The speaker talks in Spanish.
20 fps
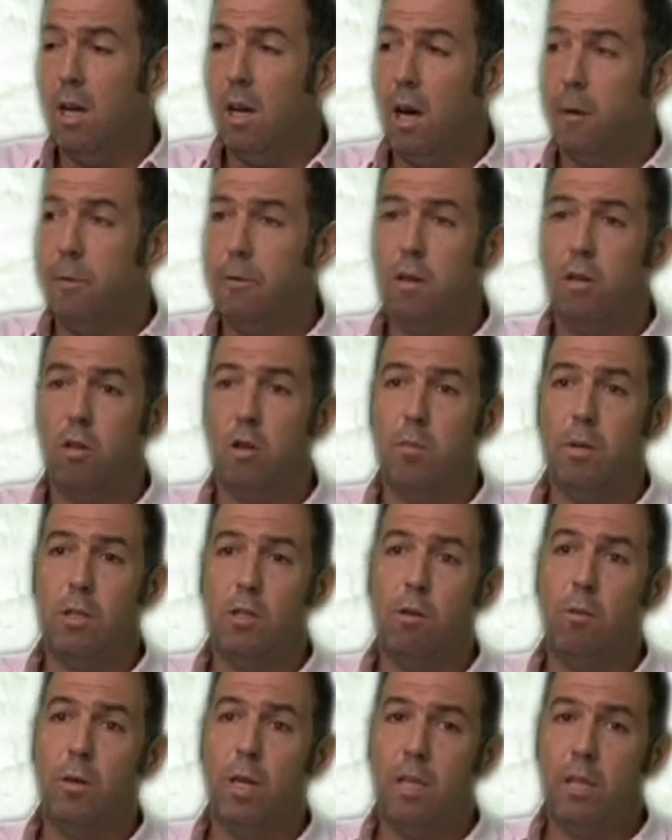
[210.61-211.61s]
había una enorme
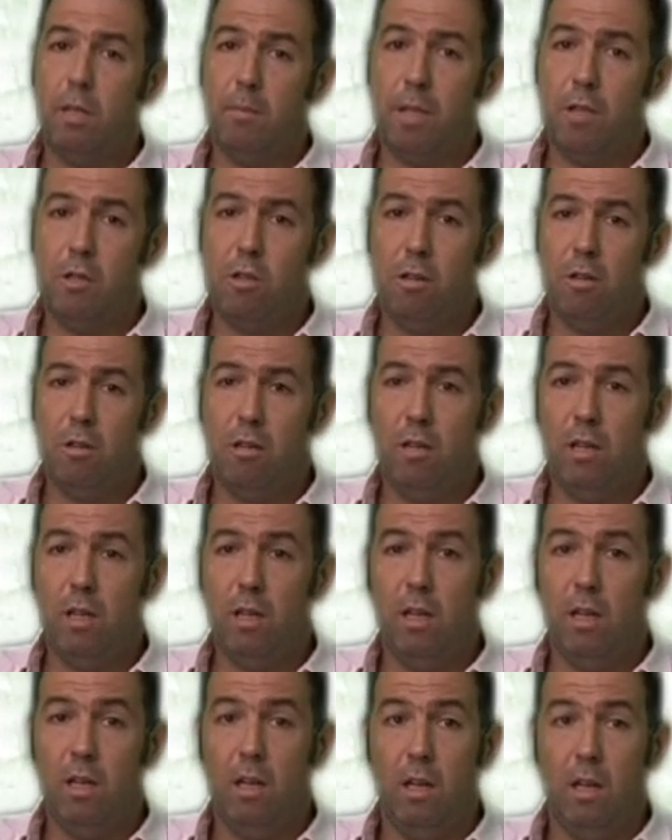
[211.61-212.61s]
sobreestimación
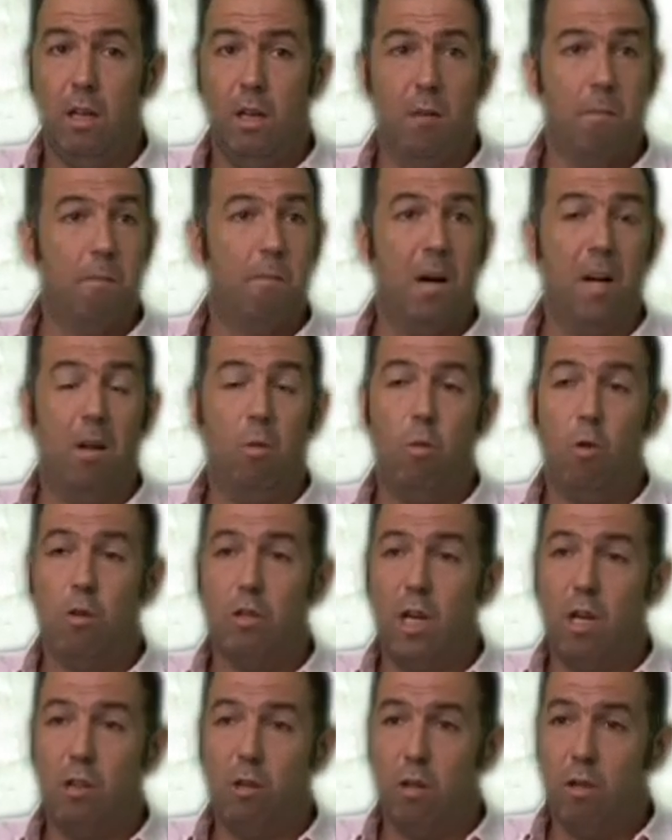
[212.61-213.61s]
de
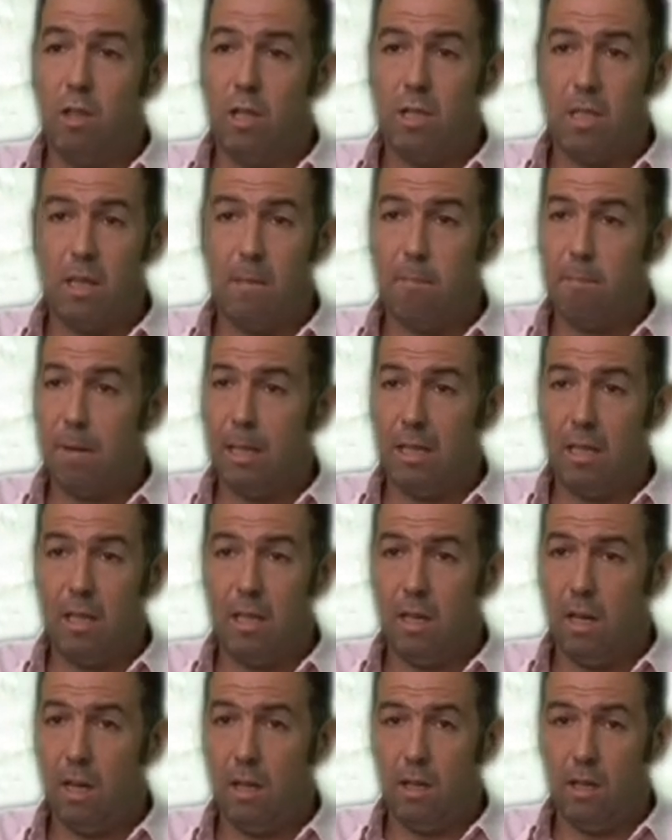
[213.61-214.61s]
algunos actos de
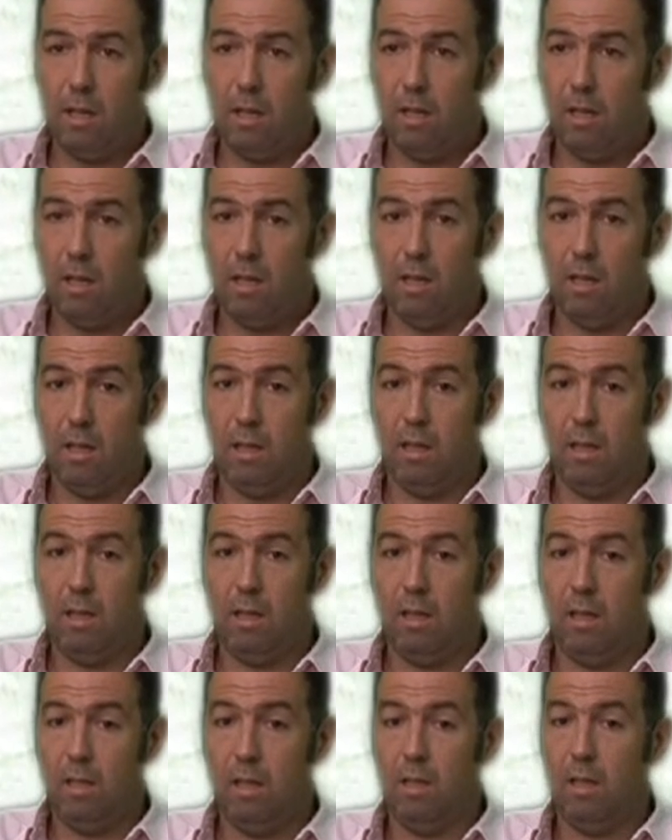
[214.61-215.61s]
simpatía de,
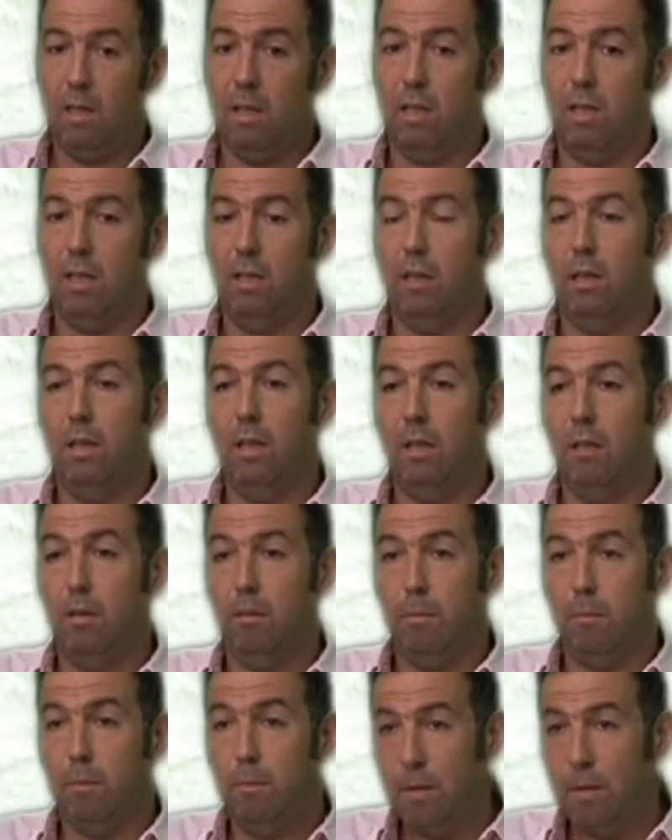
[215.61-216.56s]
este,